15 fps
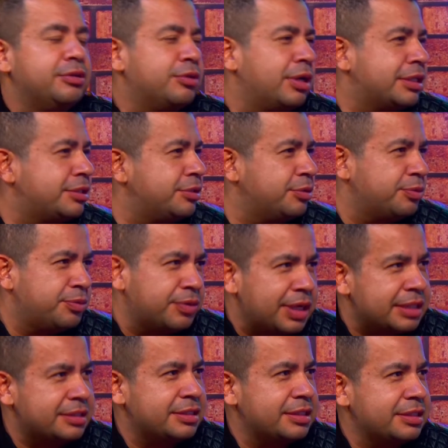no ha sido
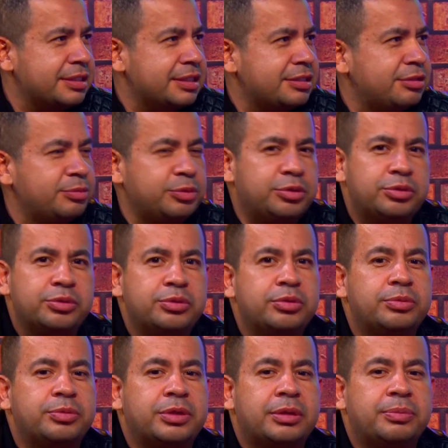fácil, ha sido muy
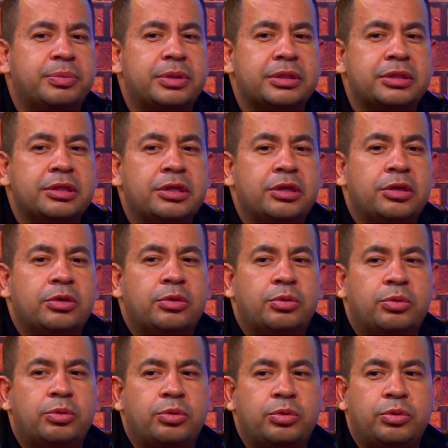duro, porque pues
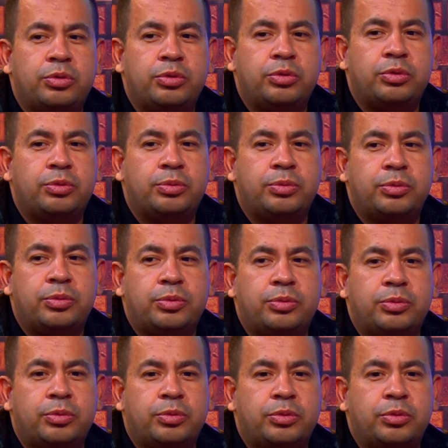uno,
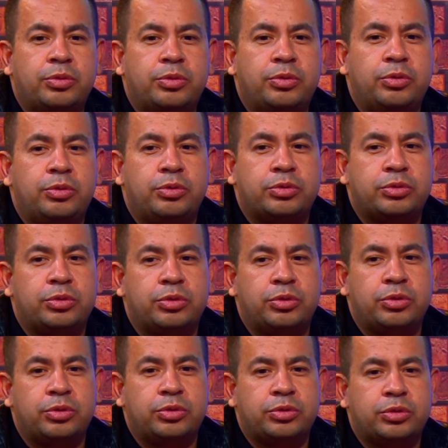los,
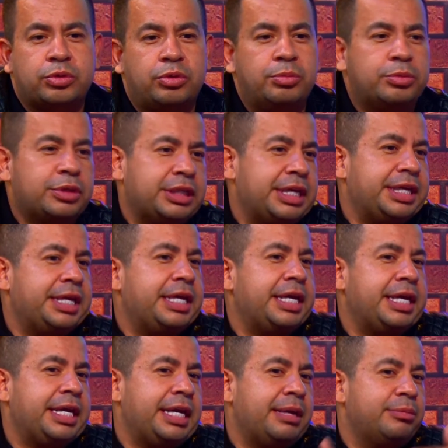los, como
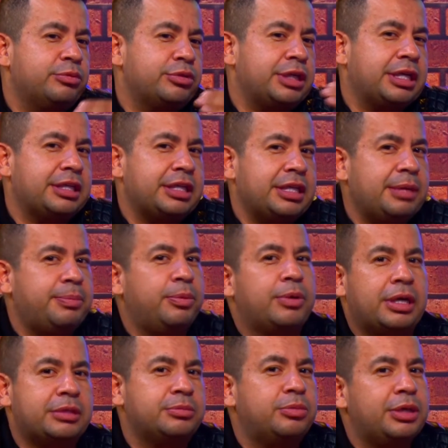tiene en la música, tiene
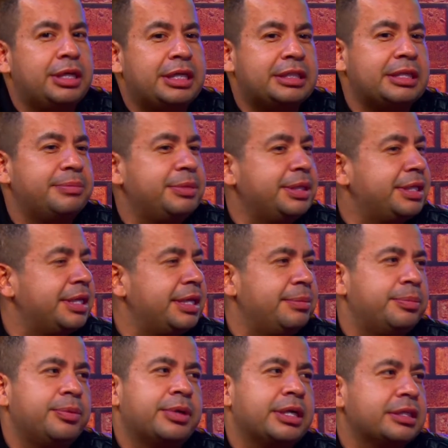épocas buenas, también tiene
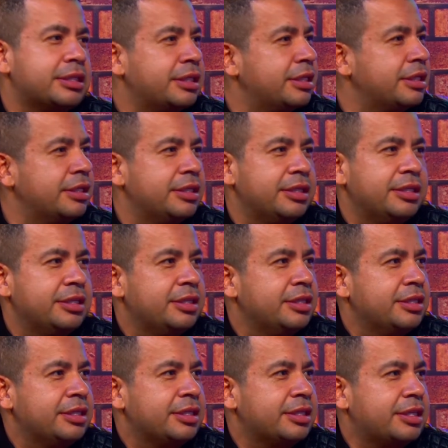épocas que,
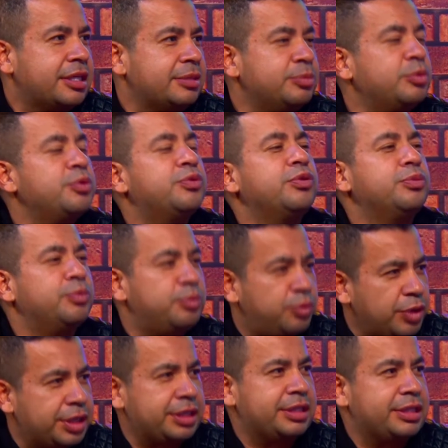que es muy, son
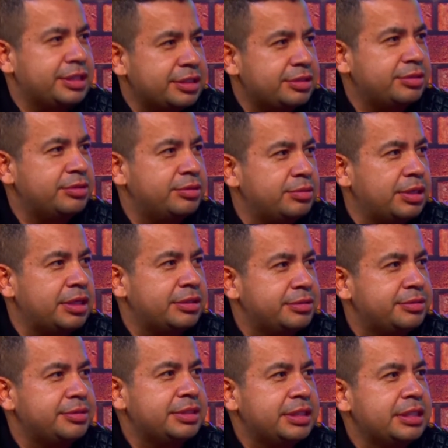fuertes, son ah. duras.
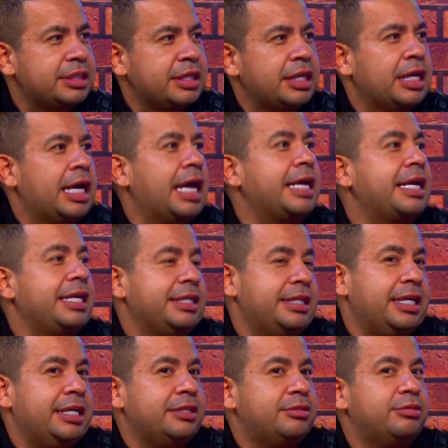A raíz
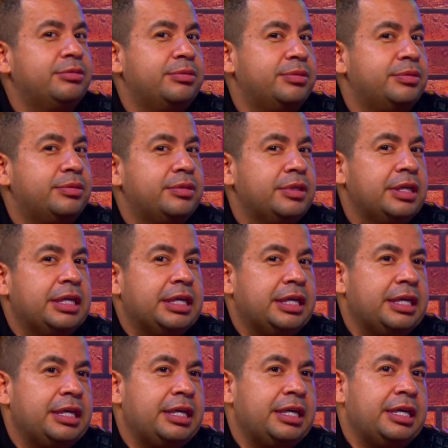de eso,
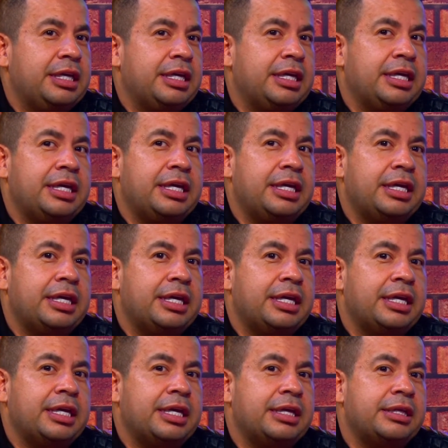
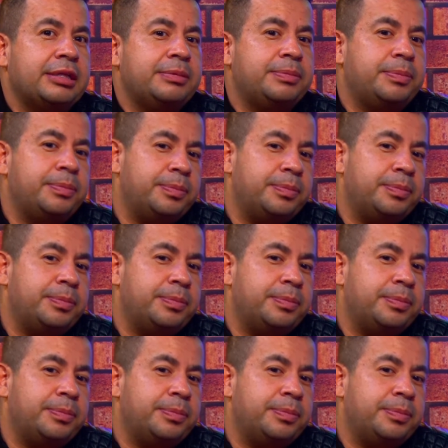eh,